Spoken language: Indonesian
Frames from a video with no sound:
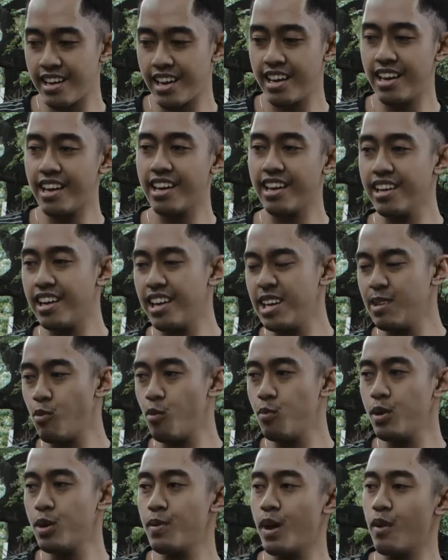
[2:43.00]
raya gila nih
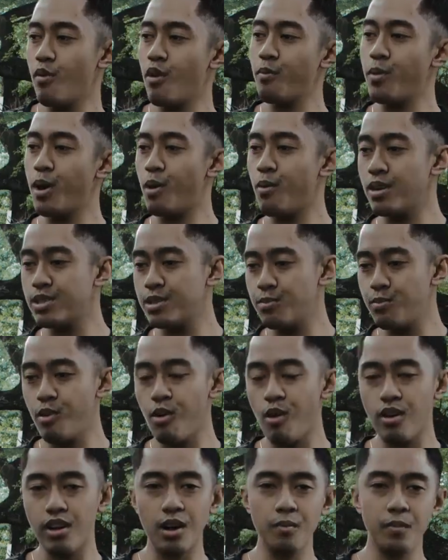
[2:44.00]
mobil mewah-mewah
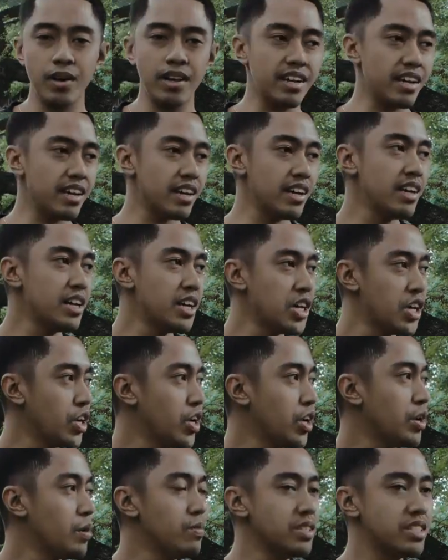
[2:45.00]
semua orang pada
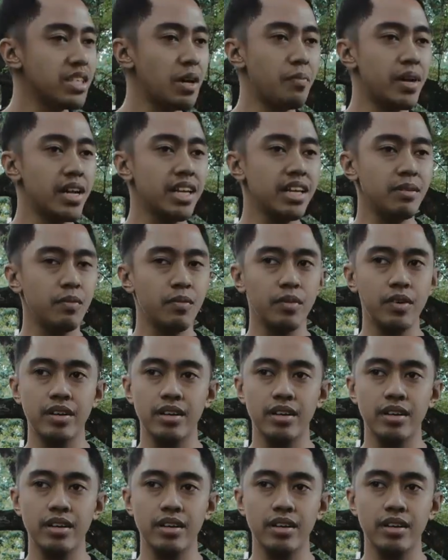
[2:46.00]
bisa beli